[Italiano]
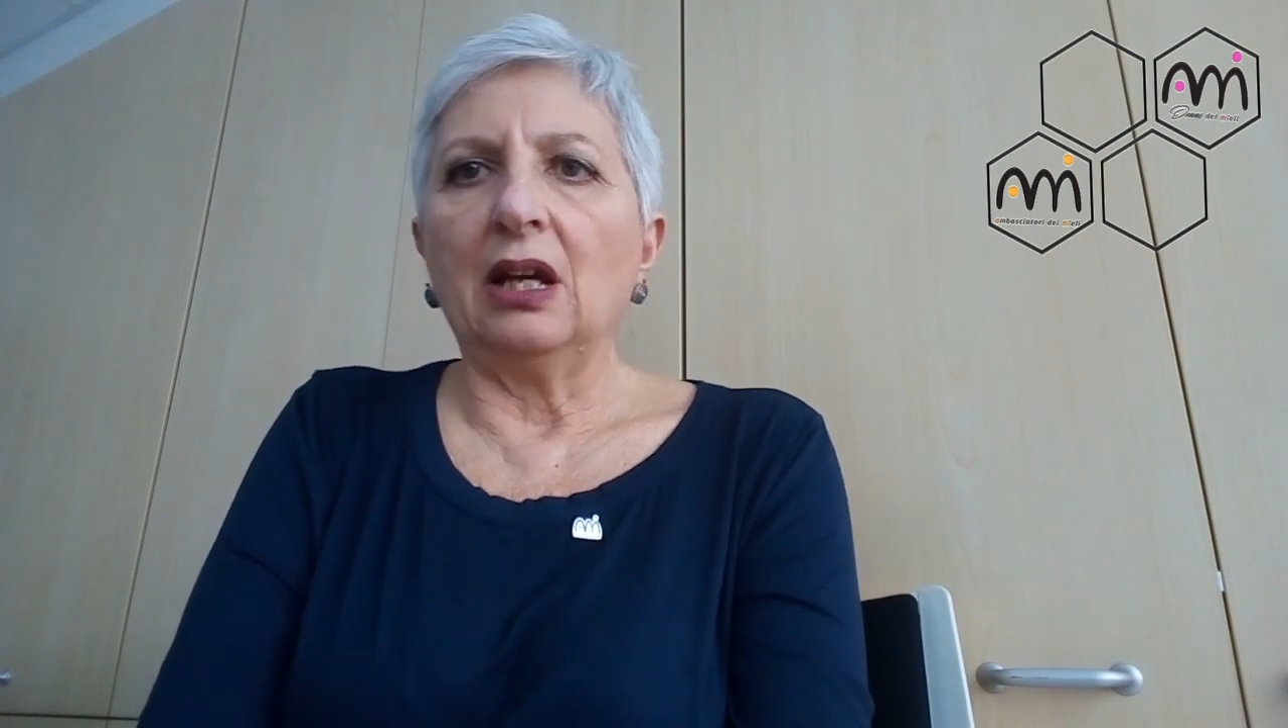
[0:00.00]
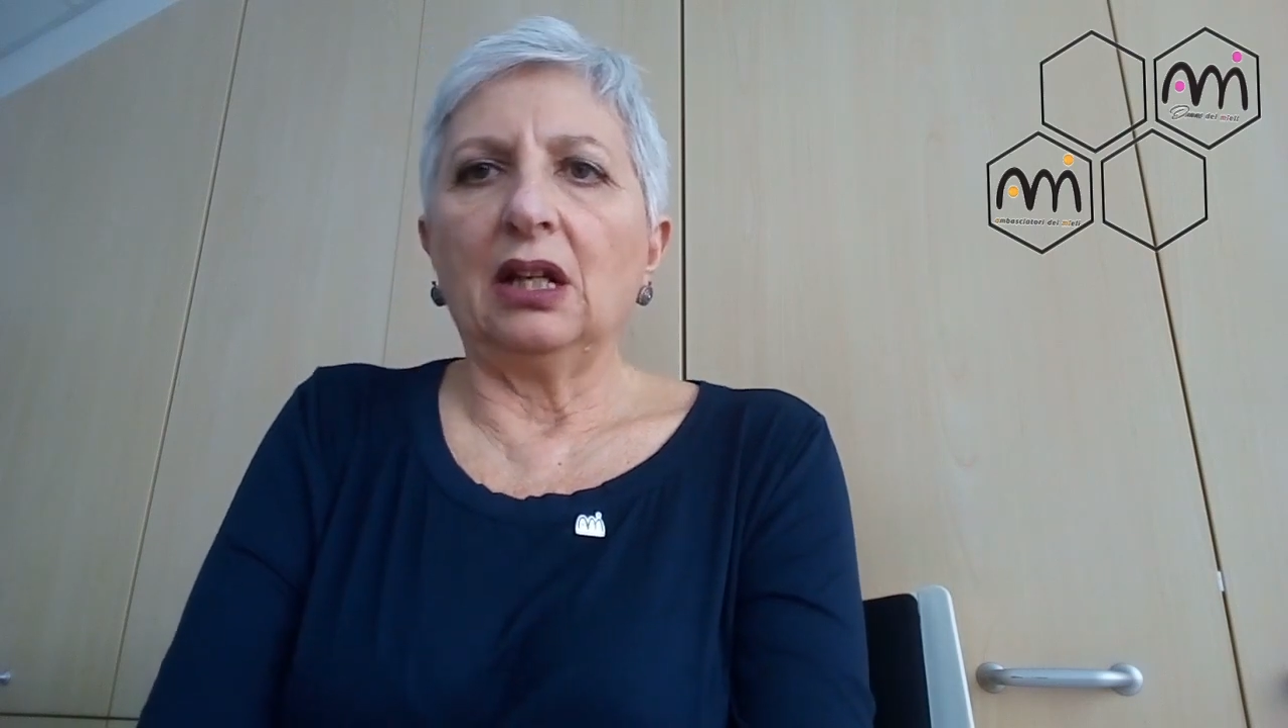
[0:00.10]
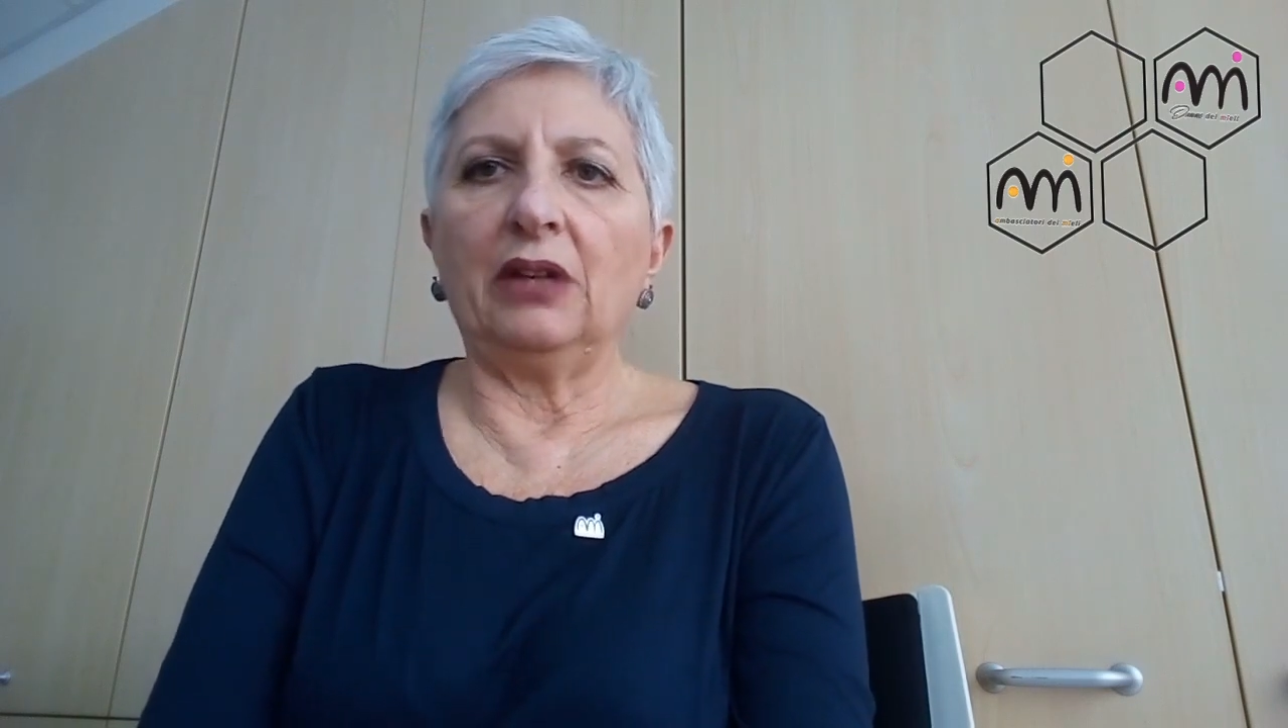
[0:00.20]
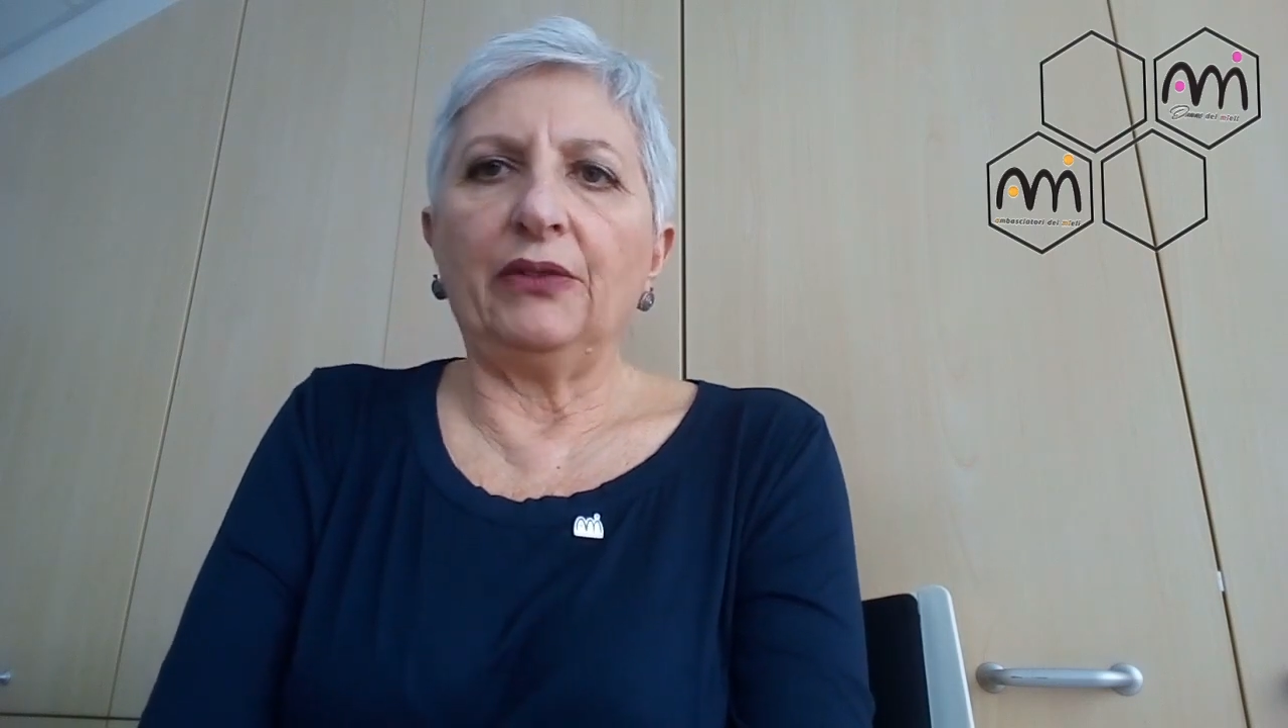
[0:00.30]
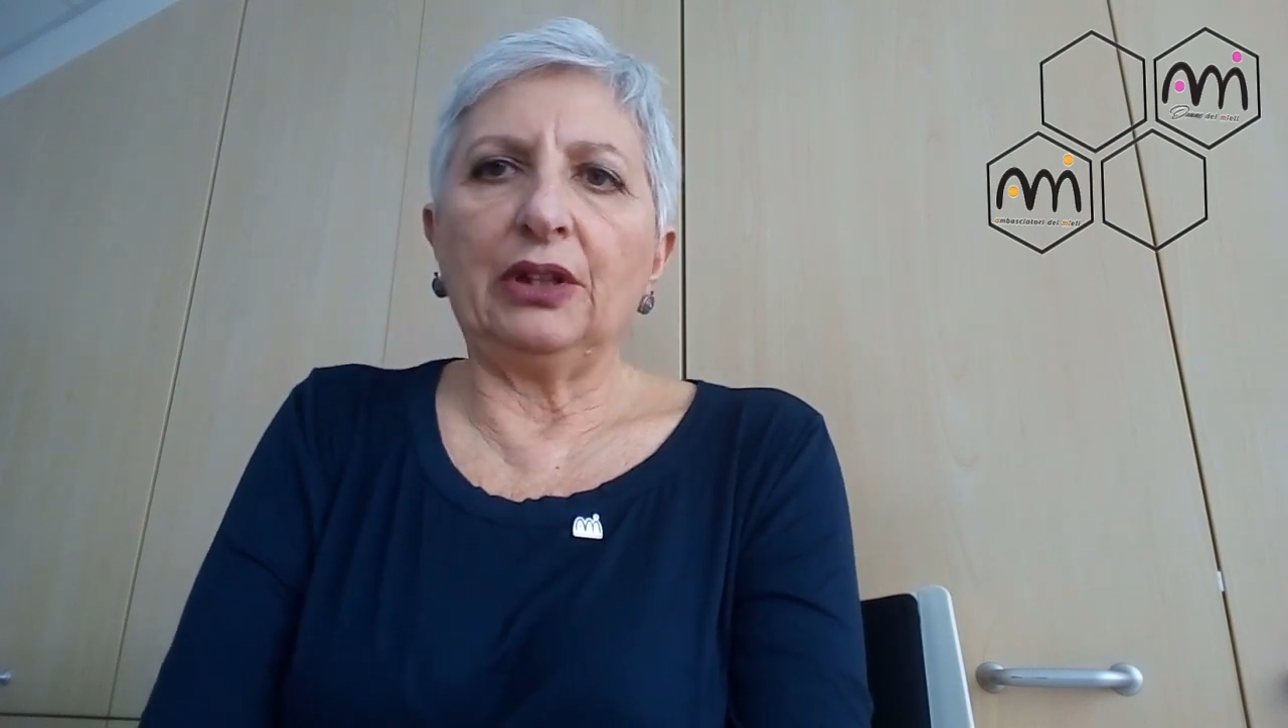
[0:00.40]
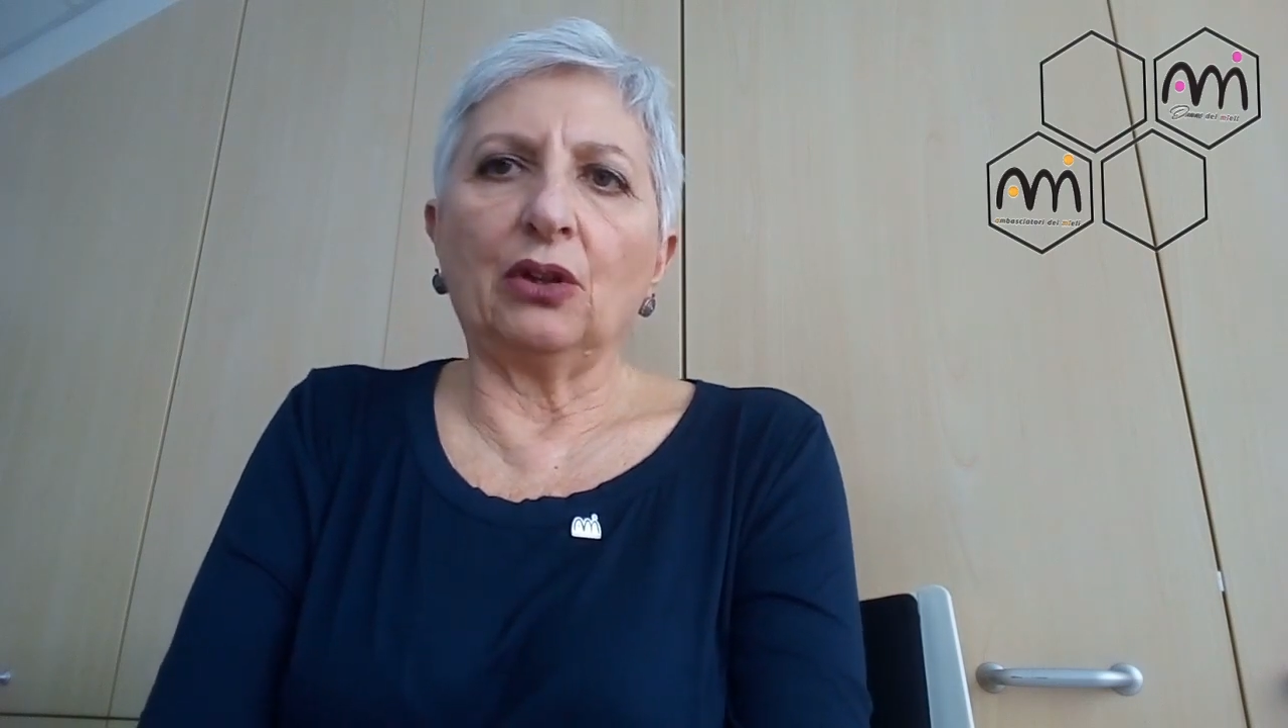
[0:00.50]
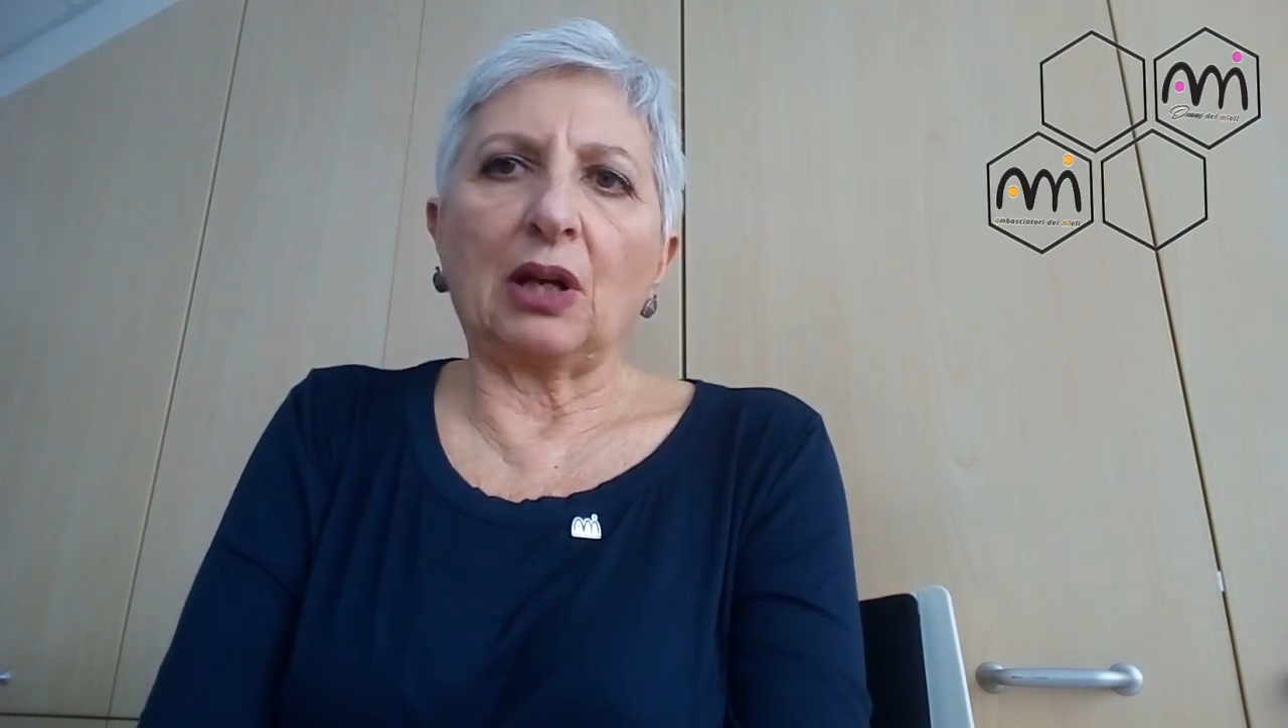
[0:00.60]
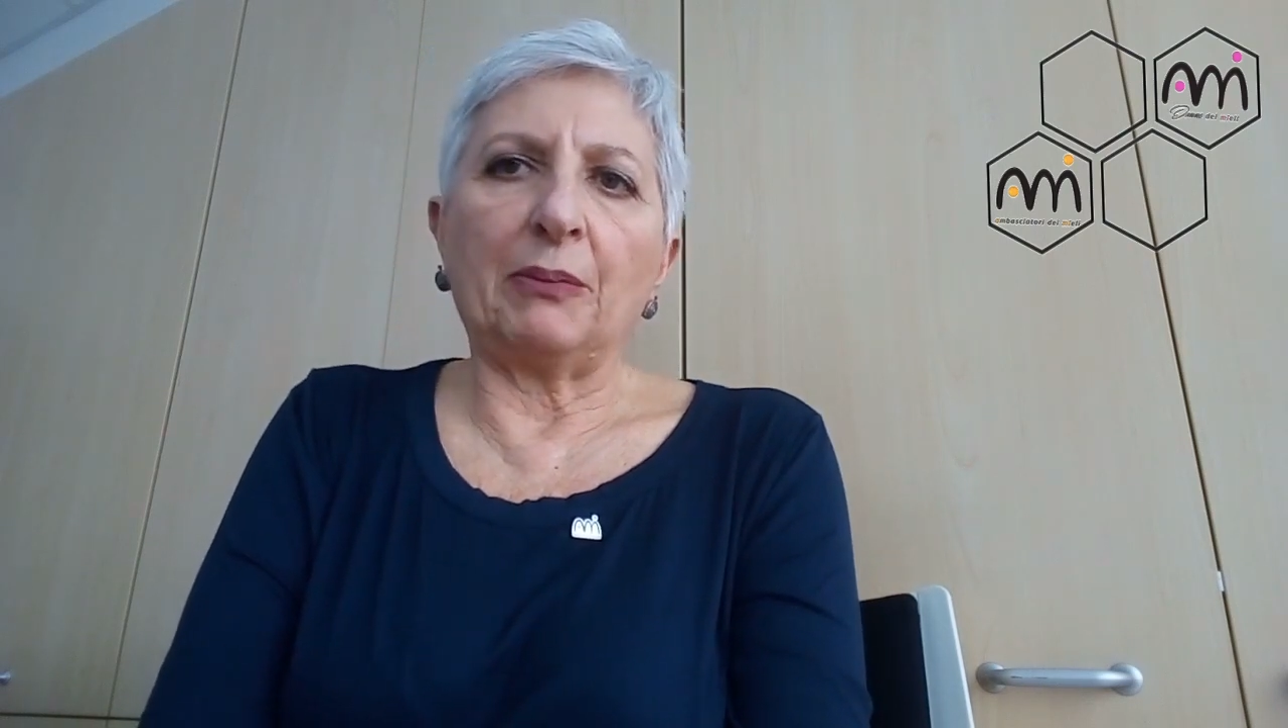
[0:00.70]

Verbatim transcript: Il video